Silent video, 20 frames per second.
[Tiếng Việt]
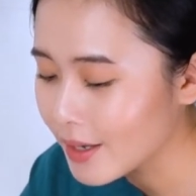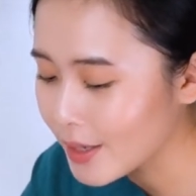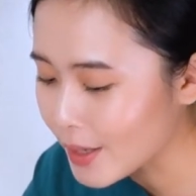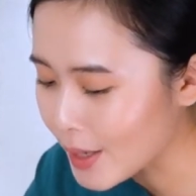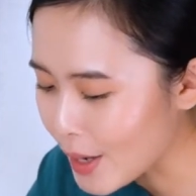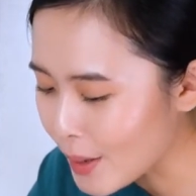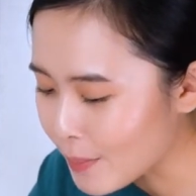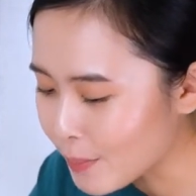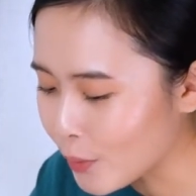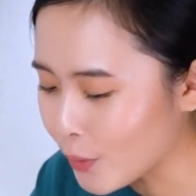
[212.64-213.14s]

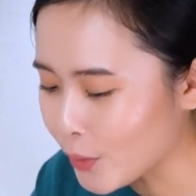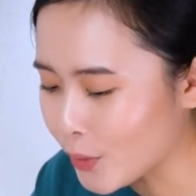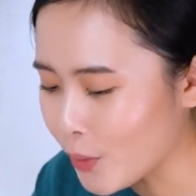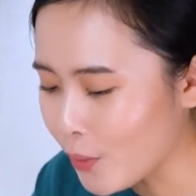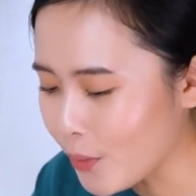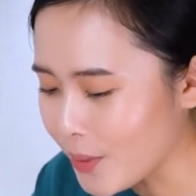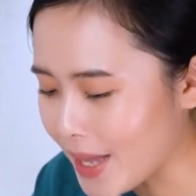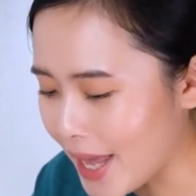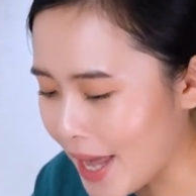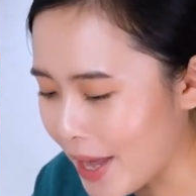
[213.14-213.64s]
Cơm của
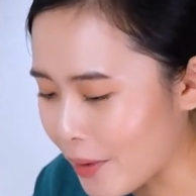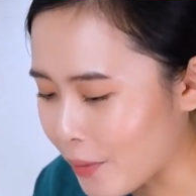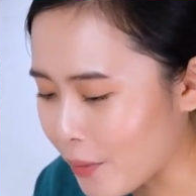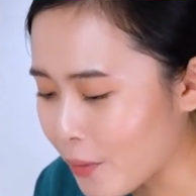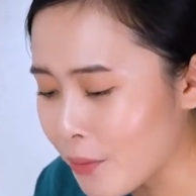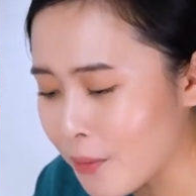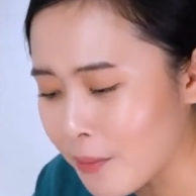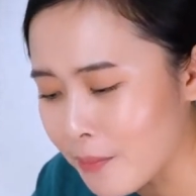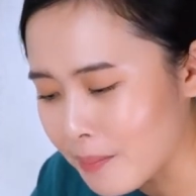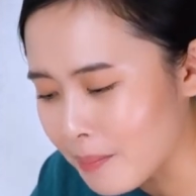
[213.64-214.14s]
chú
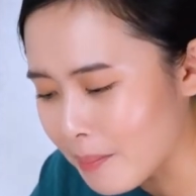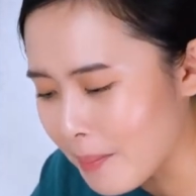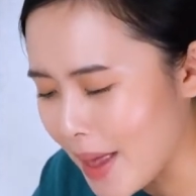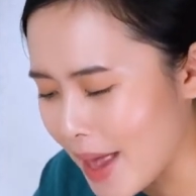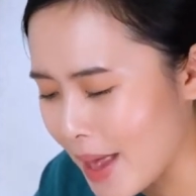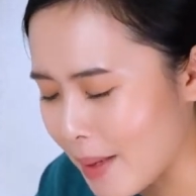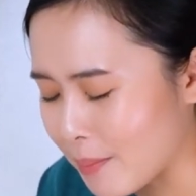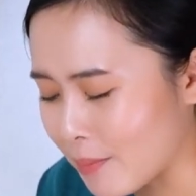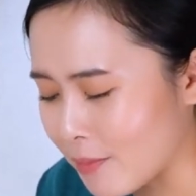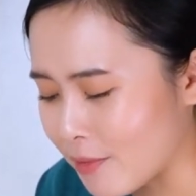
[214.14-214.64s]
dẻo,
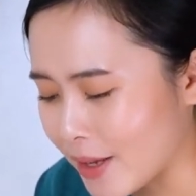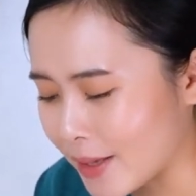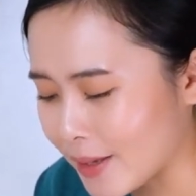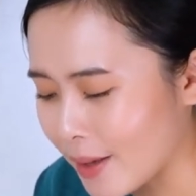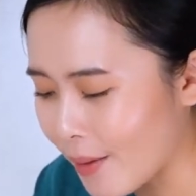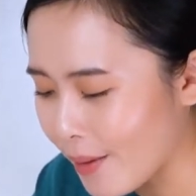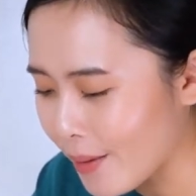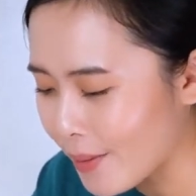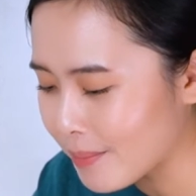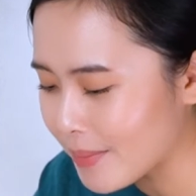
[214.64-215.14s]
mềm và
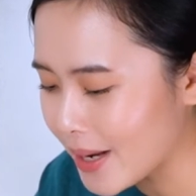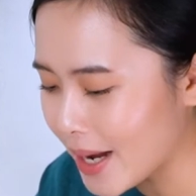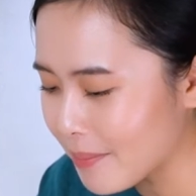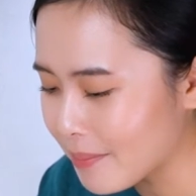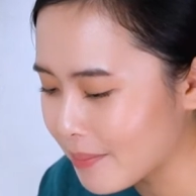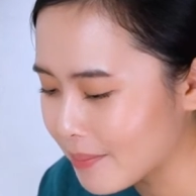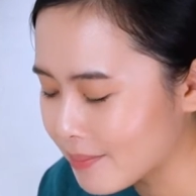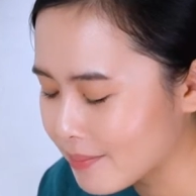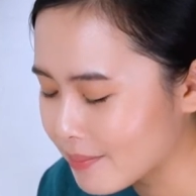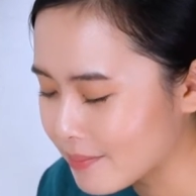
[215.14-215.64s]
thơm lắm.
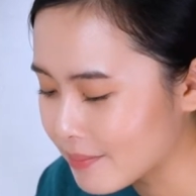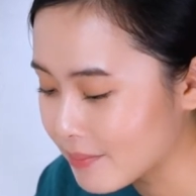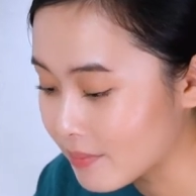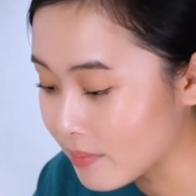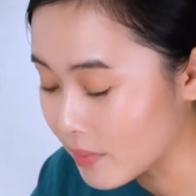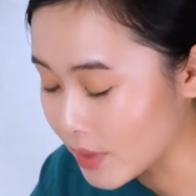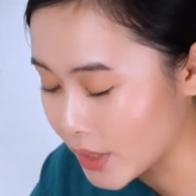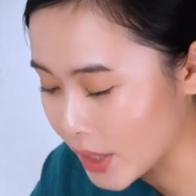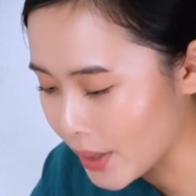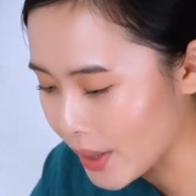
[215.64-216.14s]

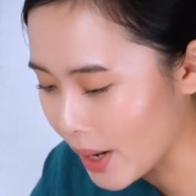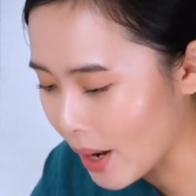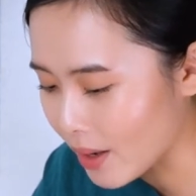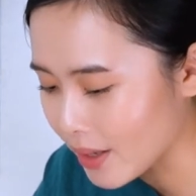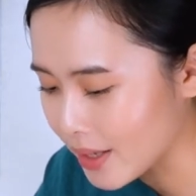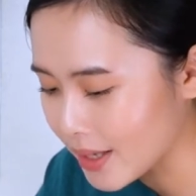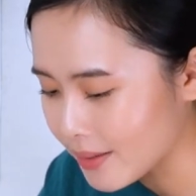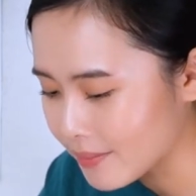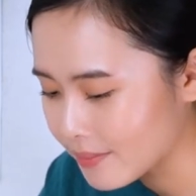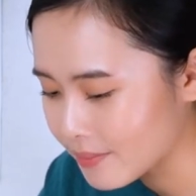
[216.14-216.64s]
Nó
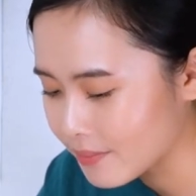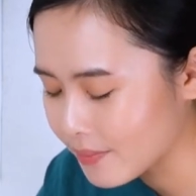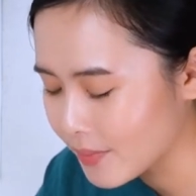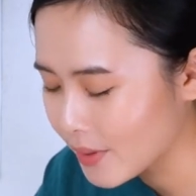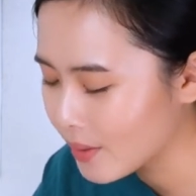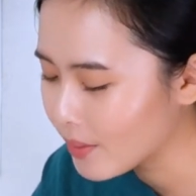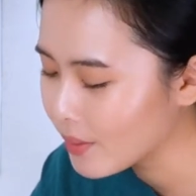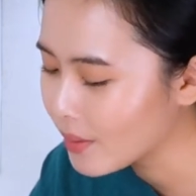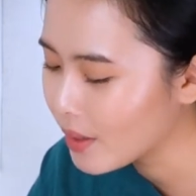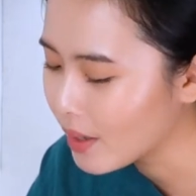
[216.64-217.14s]
nói,
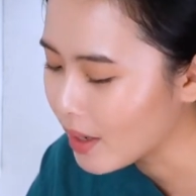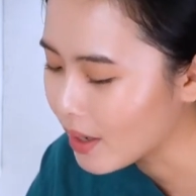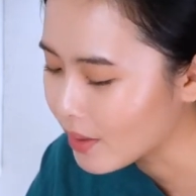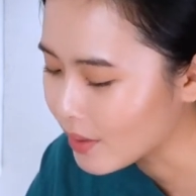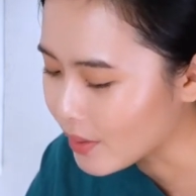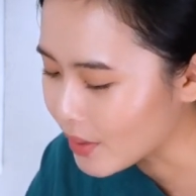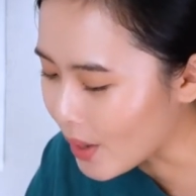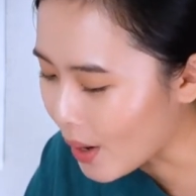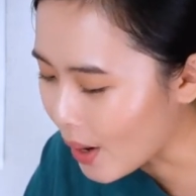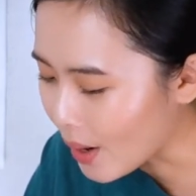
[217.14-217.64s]

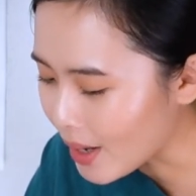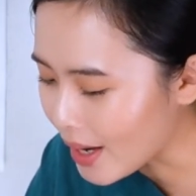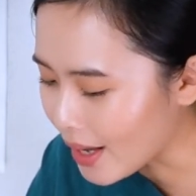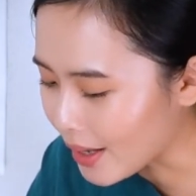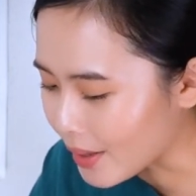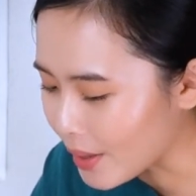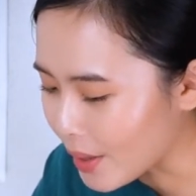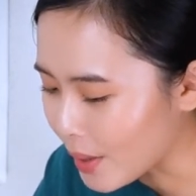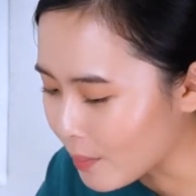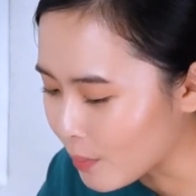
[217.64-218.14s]
đó là
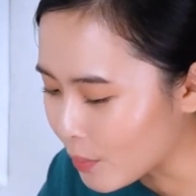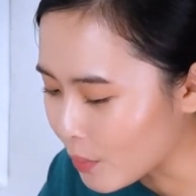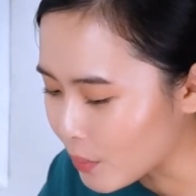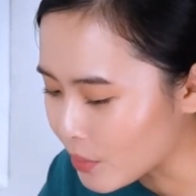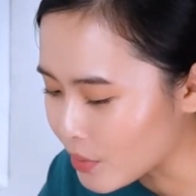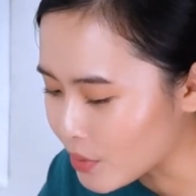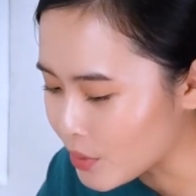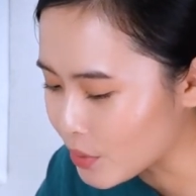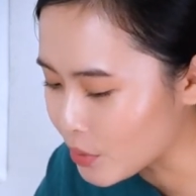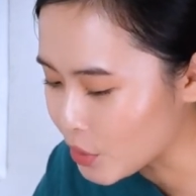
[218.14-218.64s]
cơm
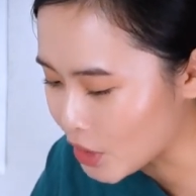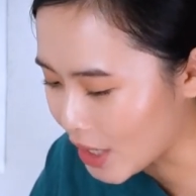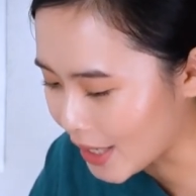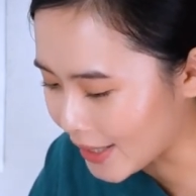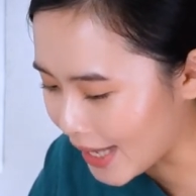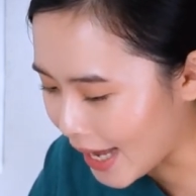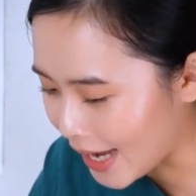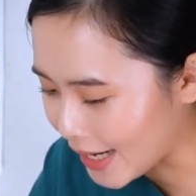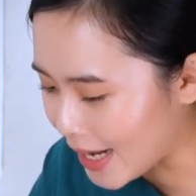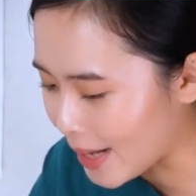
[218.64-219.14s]
của
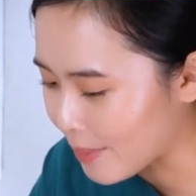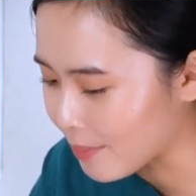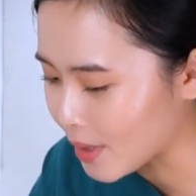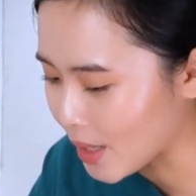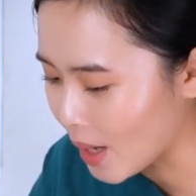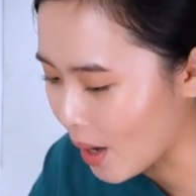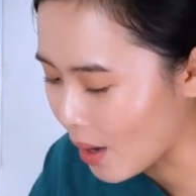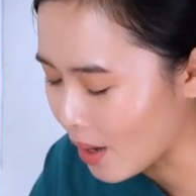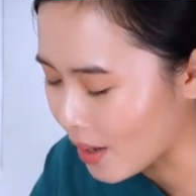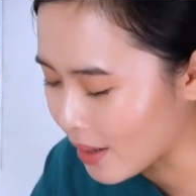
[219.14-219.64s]
Sujata đem
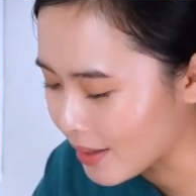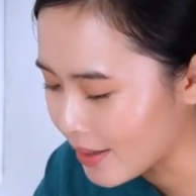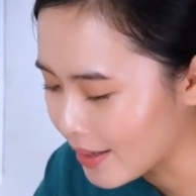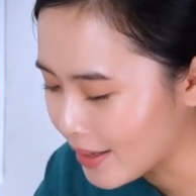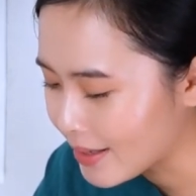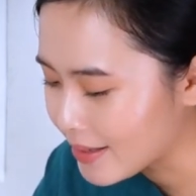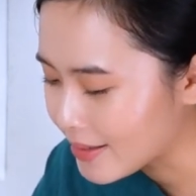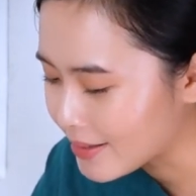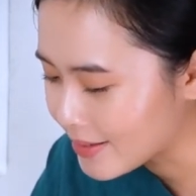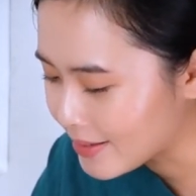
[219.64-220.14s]
cho.
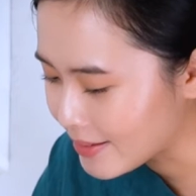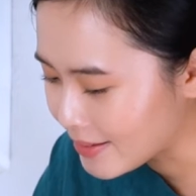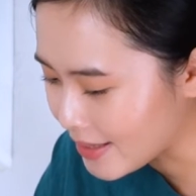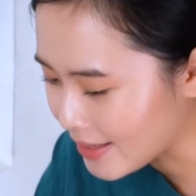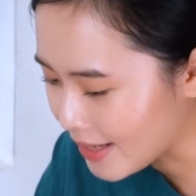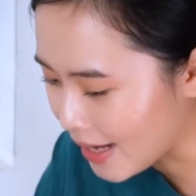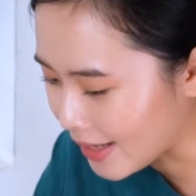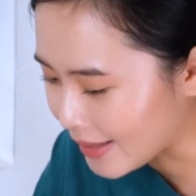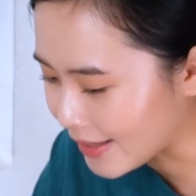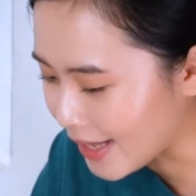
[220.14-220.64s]

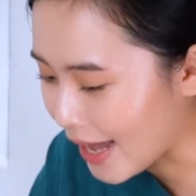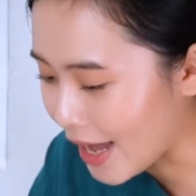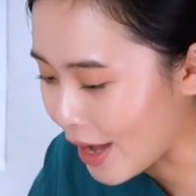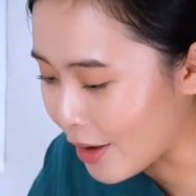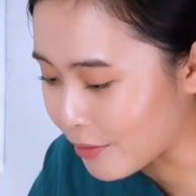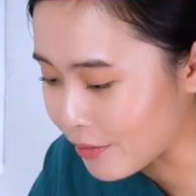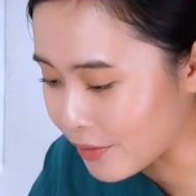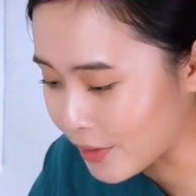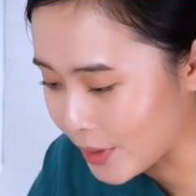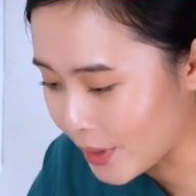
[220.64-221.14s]

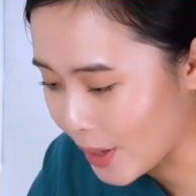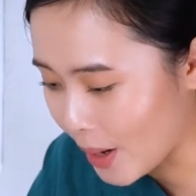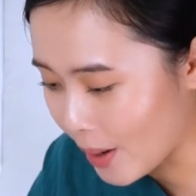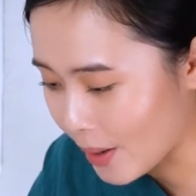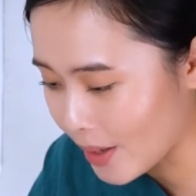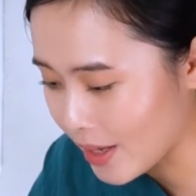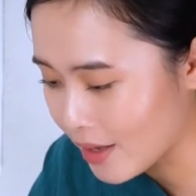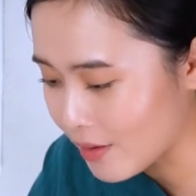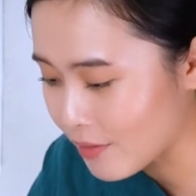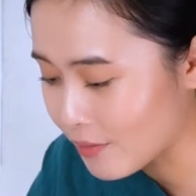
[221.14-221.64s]
Siddhartha vừa
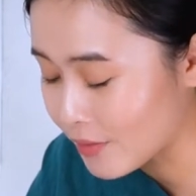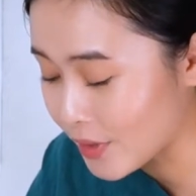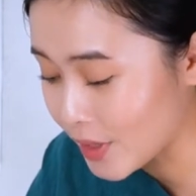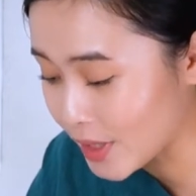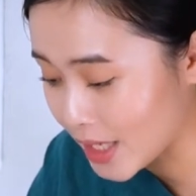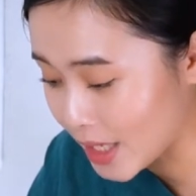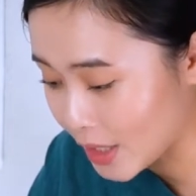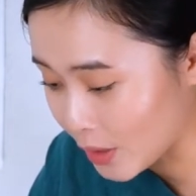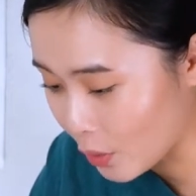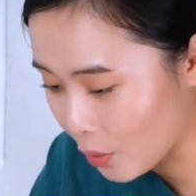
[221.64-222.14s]
nói vừa
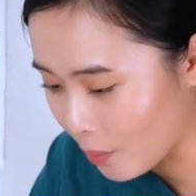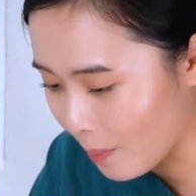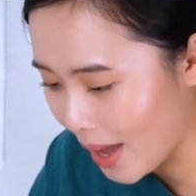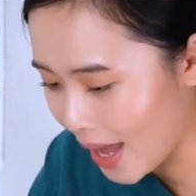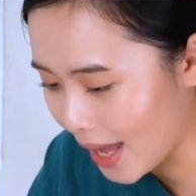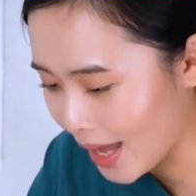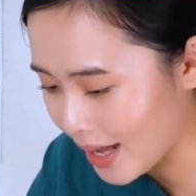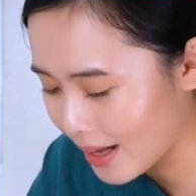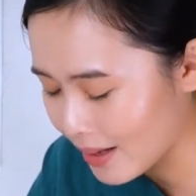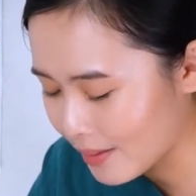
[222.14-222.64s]
nhìn cô
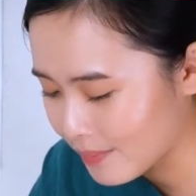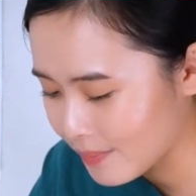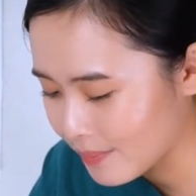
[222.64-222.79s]
bé.